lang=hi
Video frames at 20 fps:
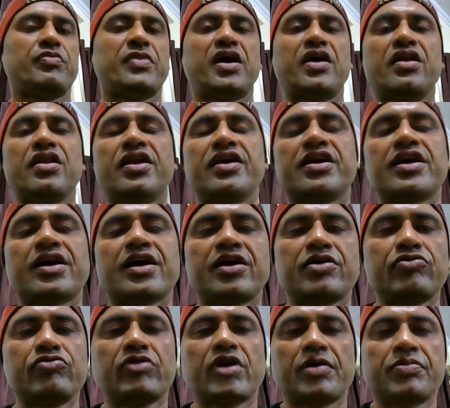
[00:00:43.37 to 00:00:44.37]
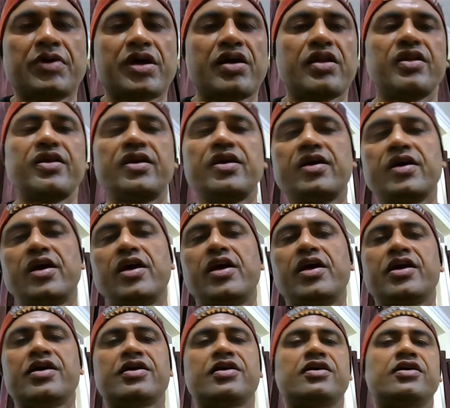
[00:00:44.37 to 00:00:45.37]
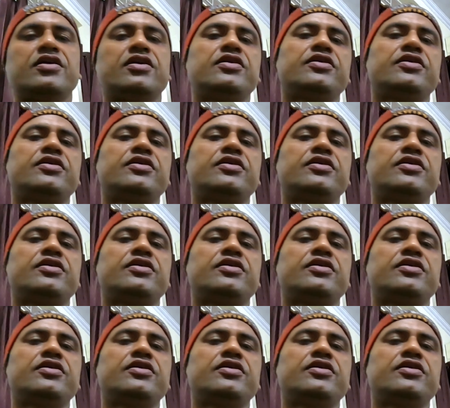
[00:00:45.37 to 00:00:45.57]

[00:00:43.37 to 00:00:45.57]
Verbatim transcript: मैं लेके आया हूँ आपके लिए एक